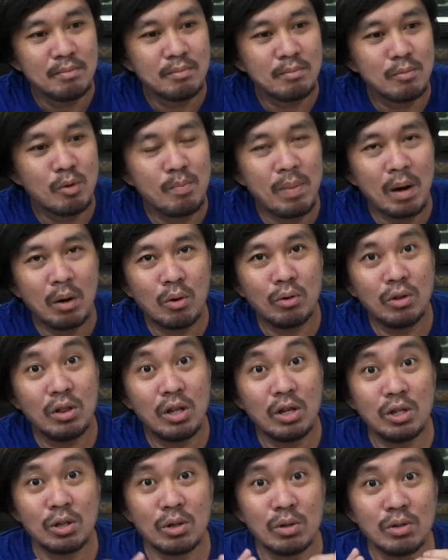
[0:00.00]
mo pa
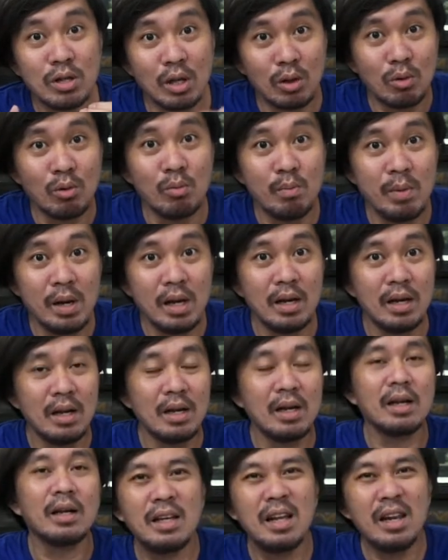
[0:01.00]
condition sa tubig.
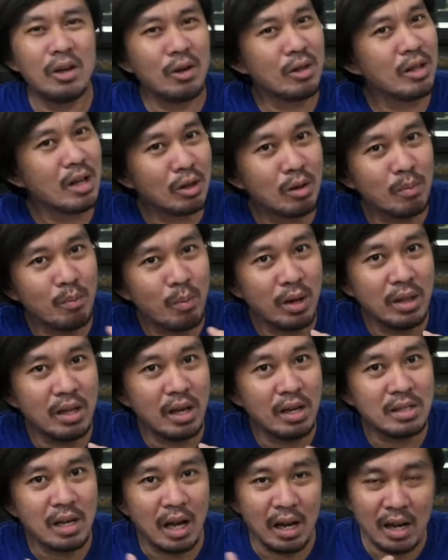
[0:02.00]
Dili ginato pwede
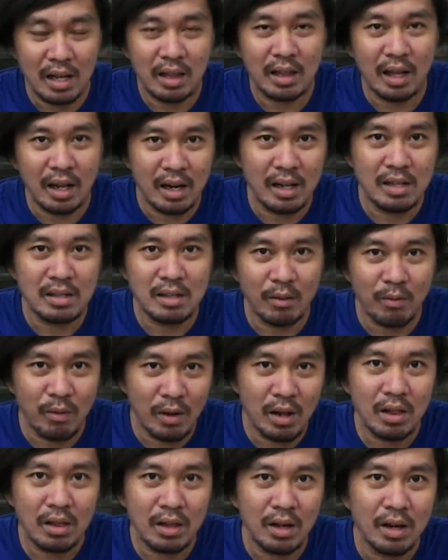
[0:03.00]
isalig sa
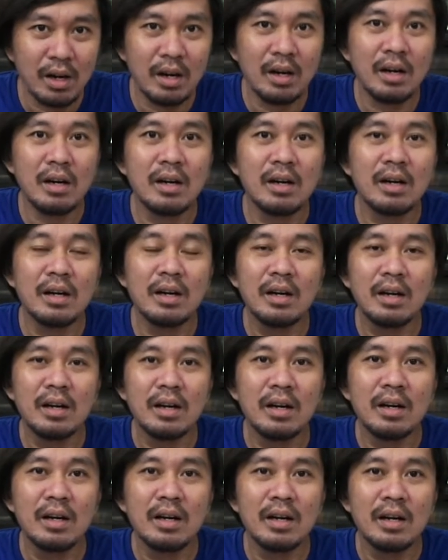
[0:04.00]
filter
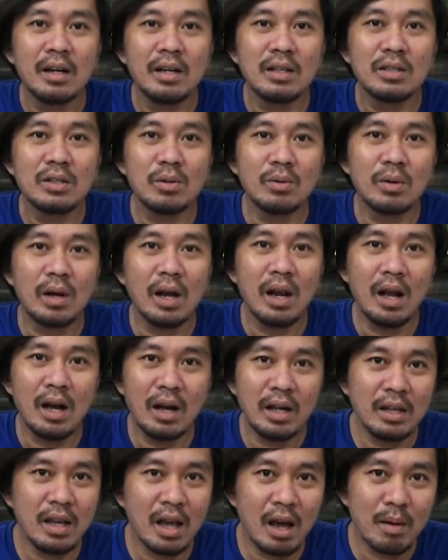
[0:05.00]
So
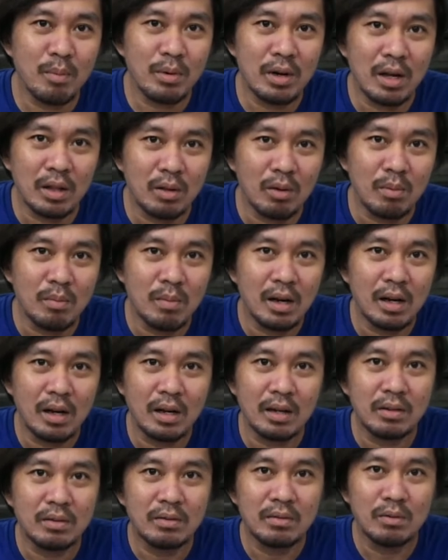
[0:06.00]
kailangan gyapon nato
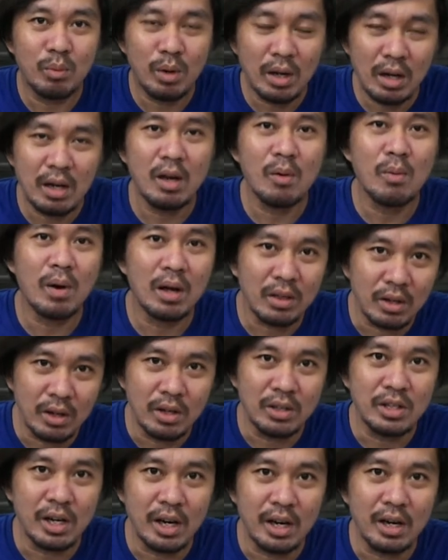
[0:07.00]
mag weekly
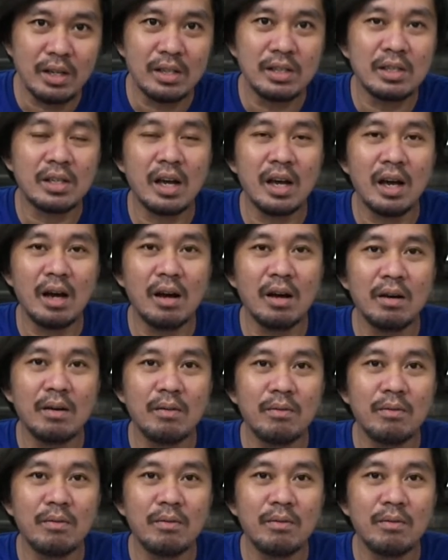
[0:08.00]
water change kay ang